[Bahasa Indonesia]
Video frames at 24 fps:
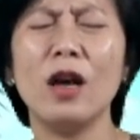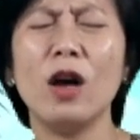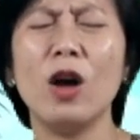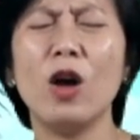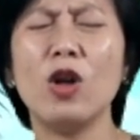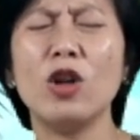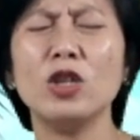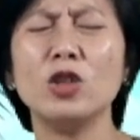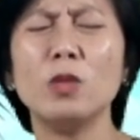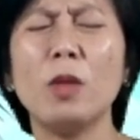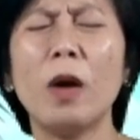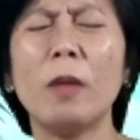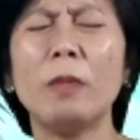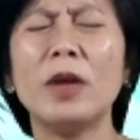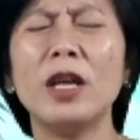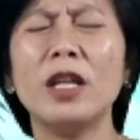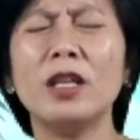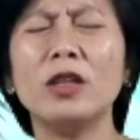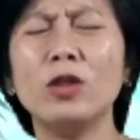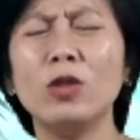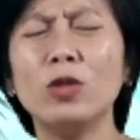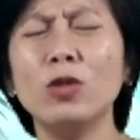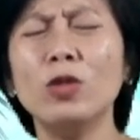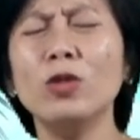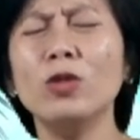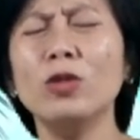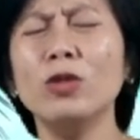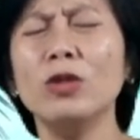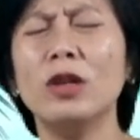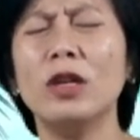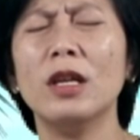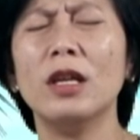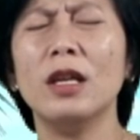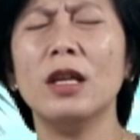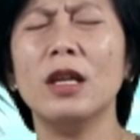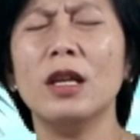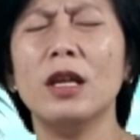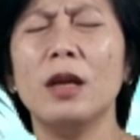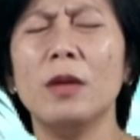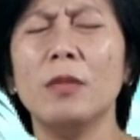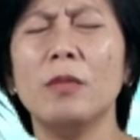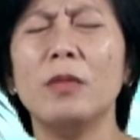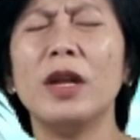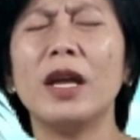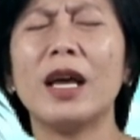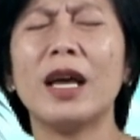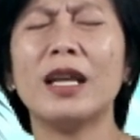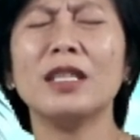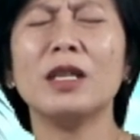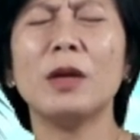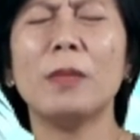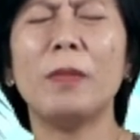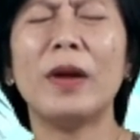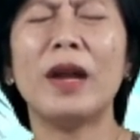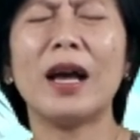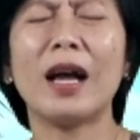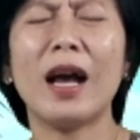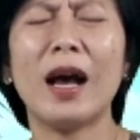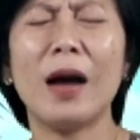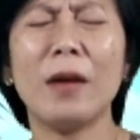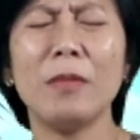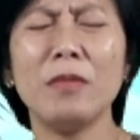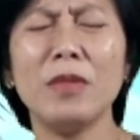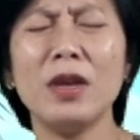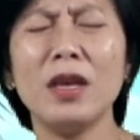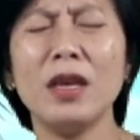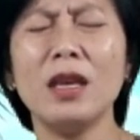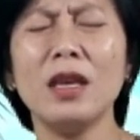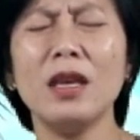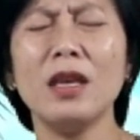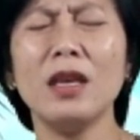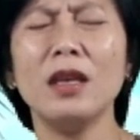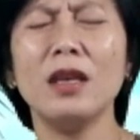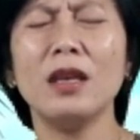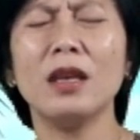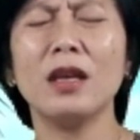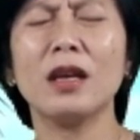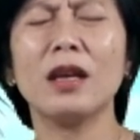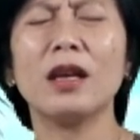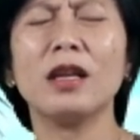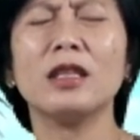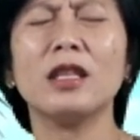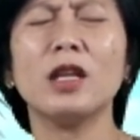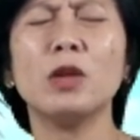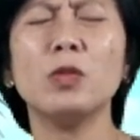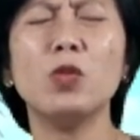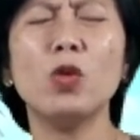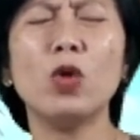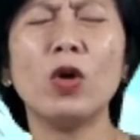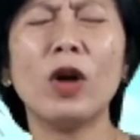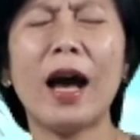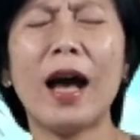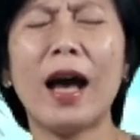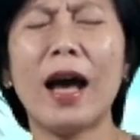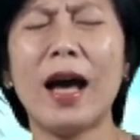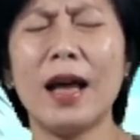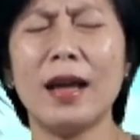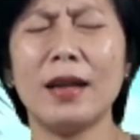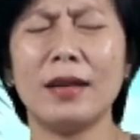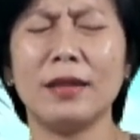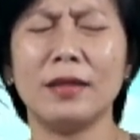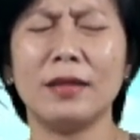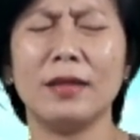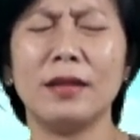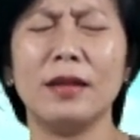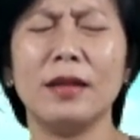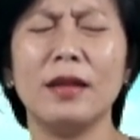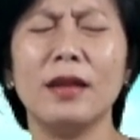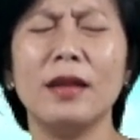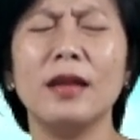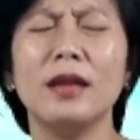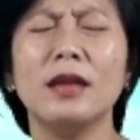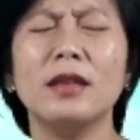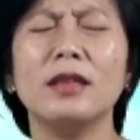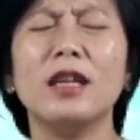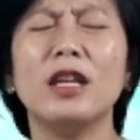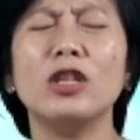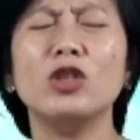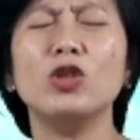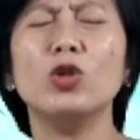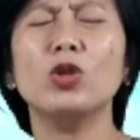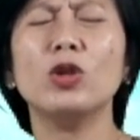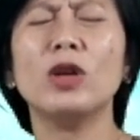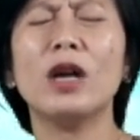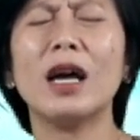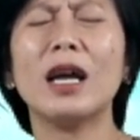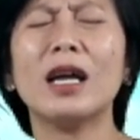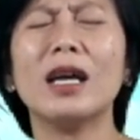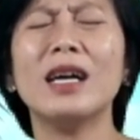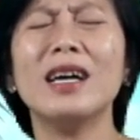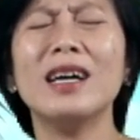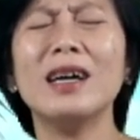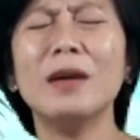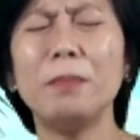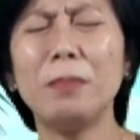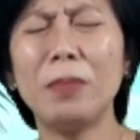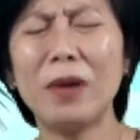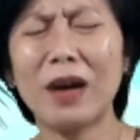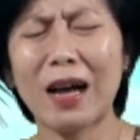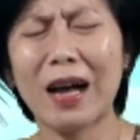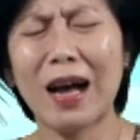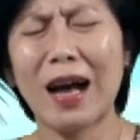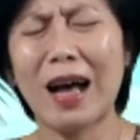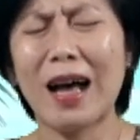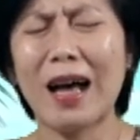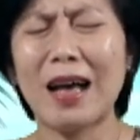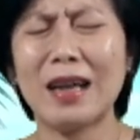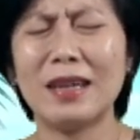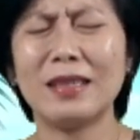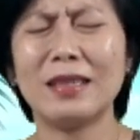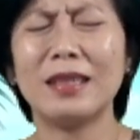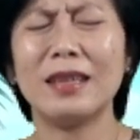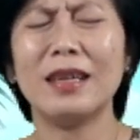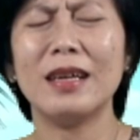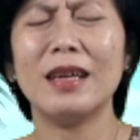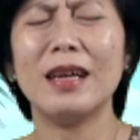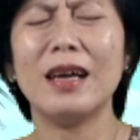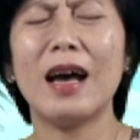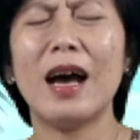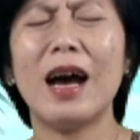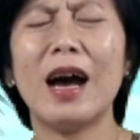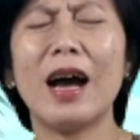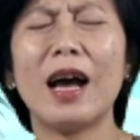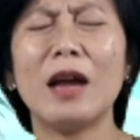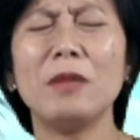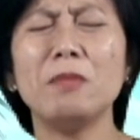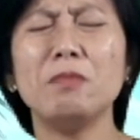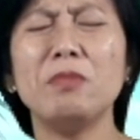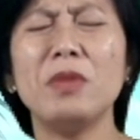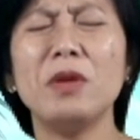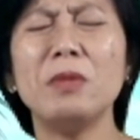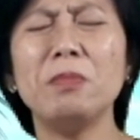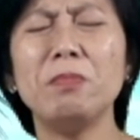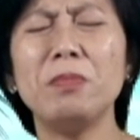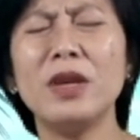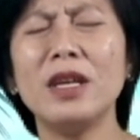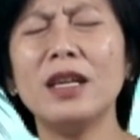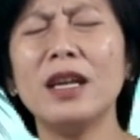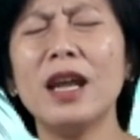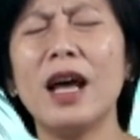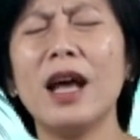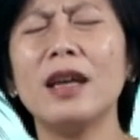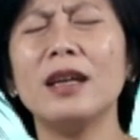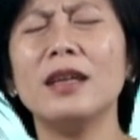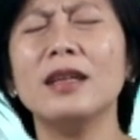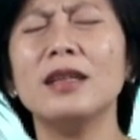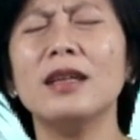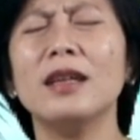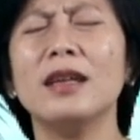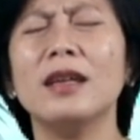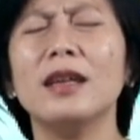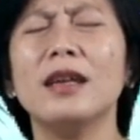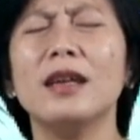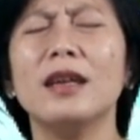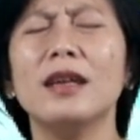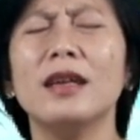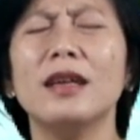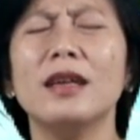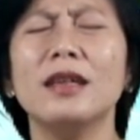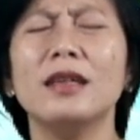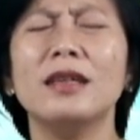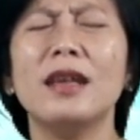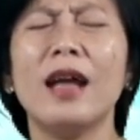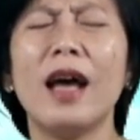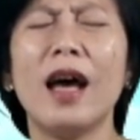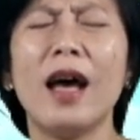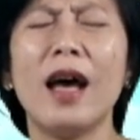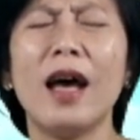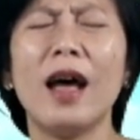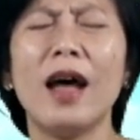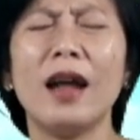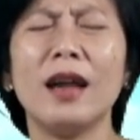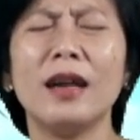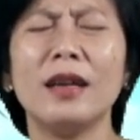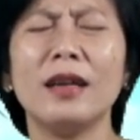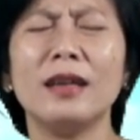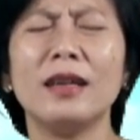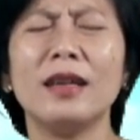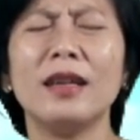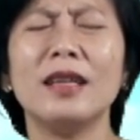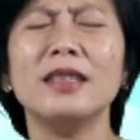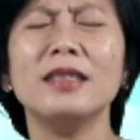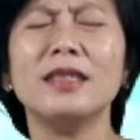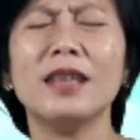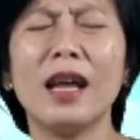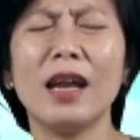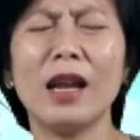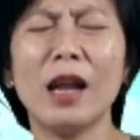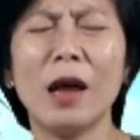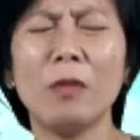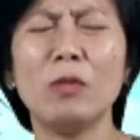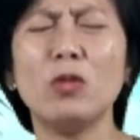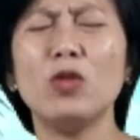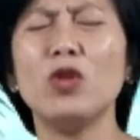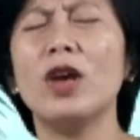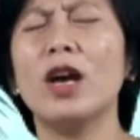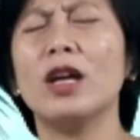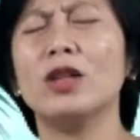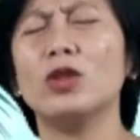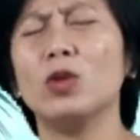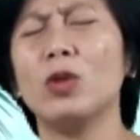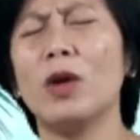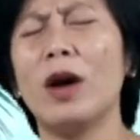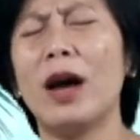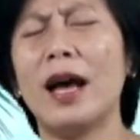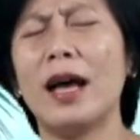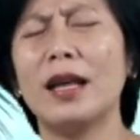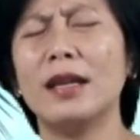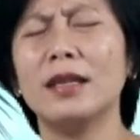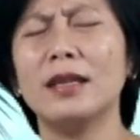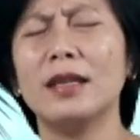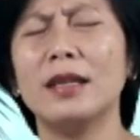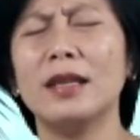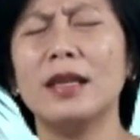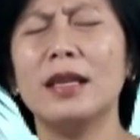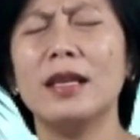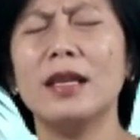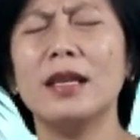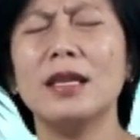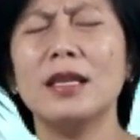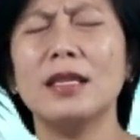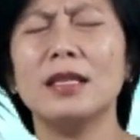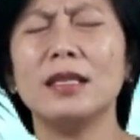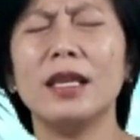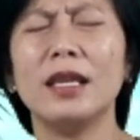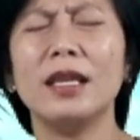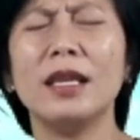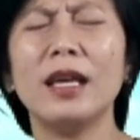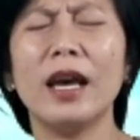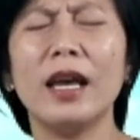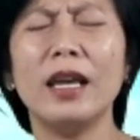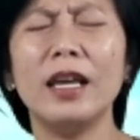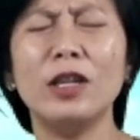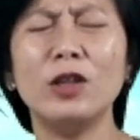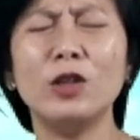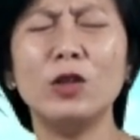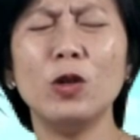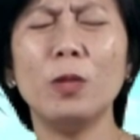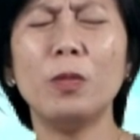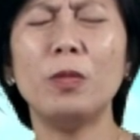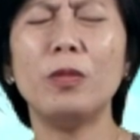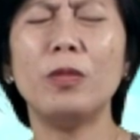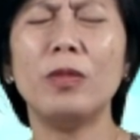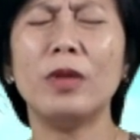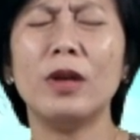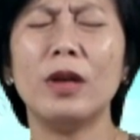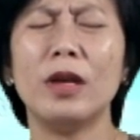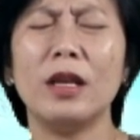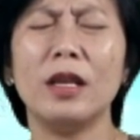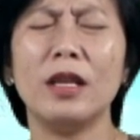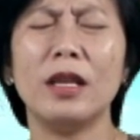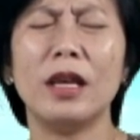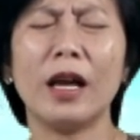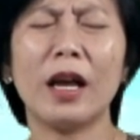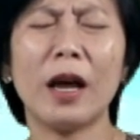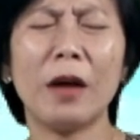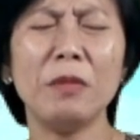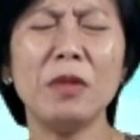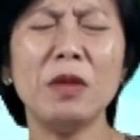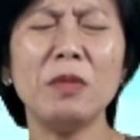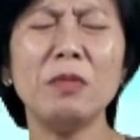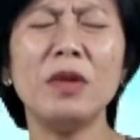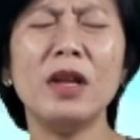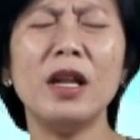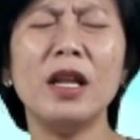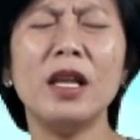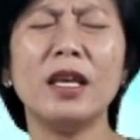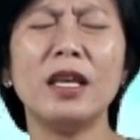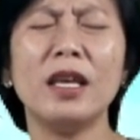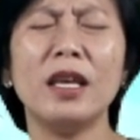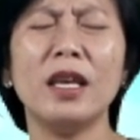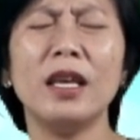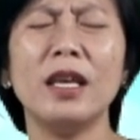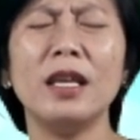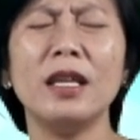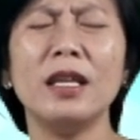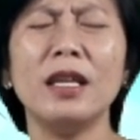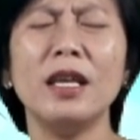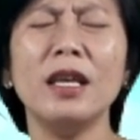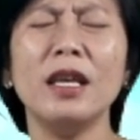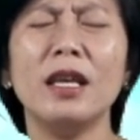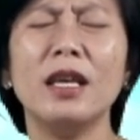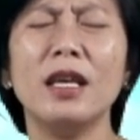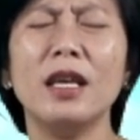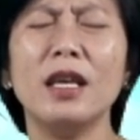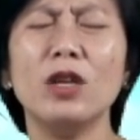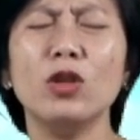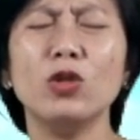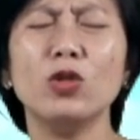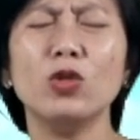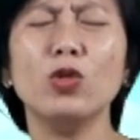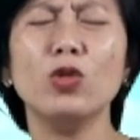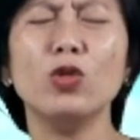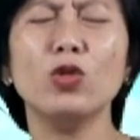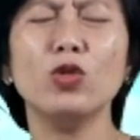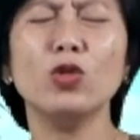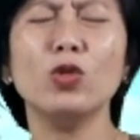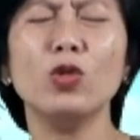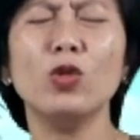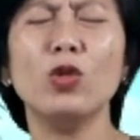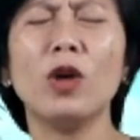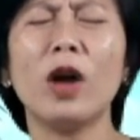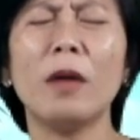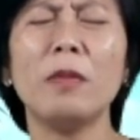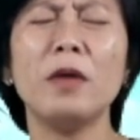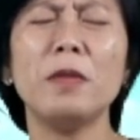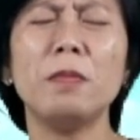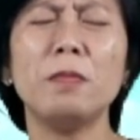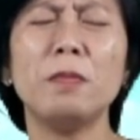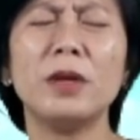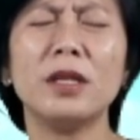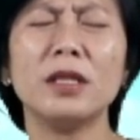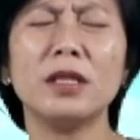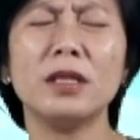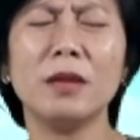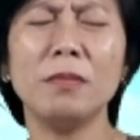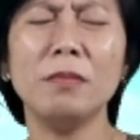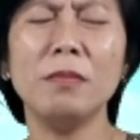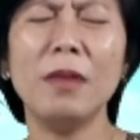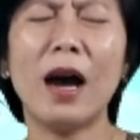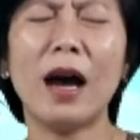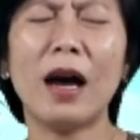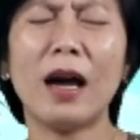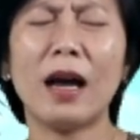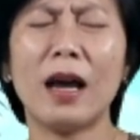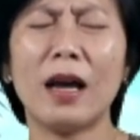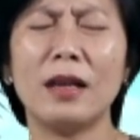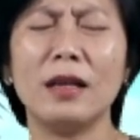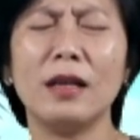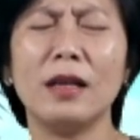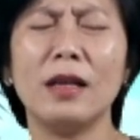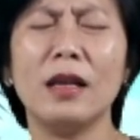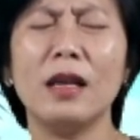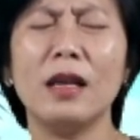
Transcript: Oleh sebab itu, Berikan kepada kami keterbukaan dan juga kepekaan akan pimpinan dan rencanamu ya Tuhan. Sehingga hidup yang kami miliki ini sungguh-sungguh kami persembahkan